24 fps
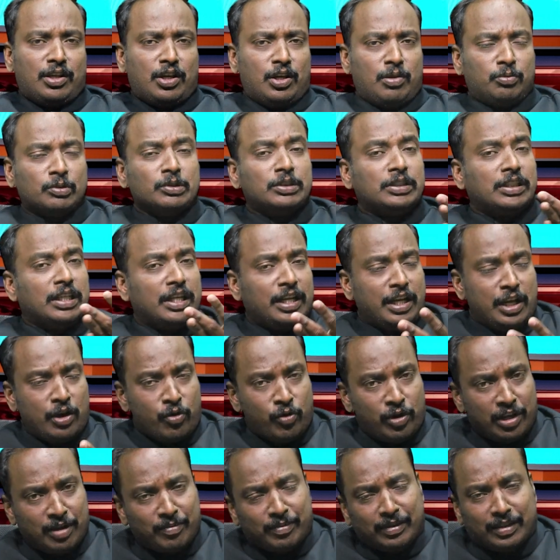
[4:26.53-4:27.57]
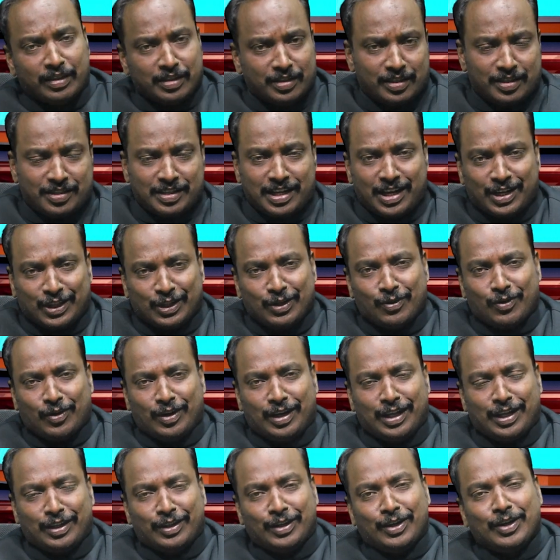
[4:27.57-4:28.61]
புதுச்சேரி யூனியன் பிரதேசத்தை சார்ந்தவங்களாக
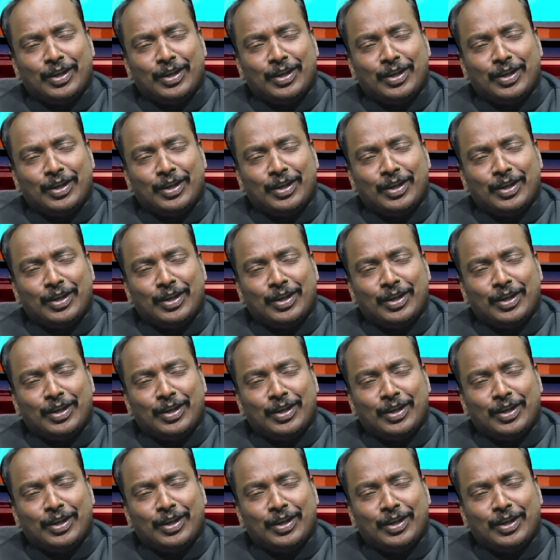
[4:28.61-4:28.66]
இருந்தாலும்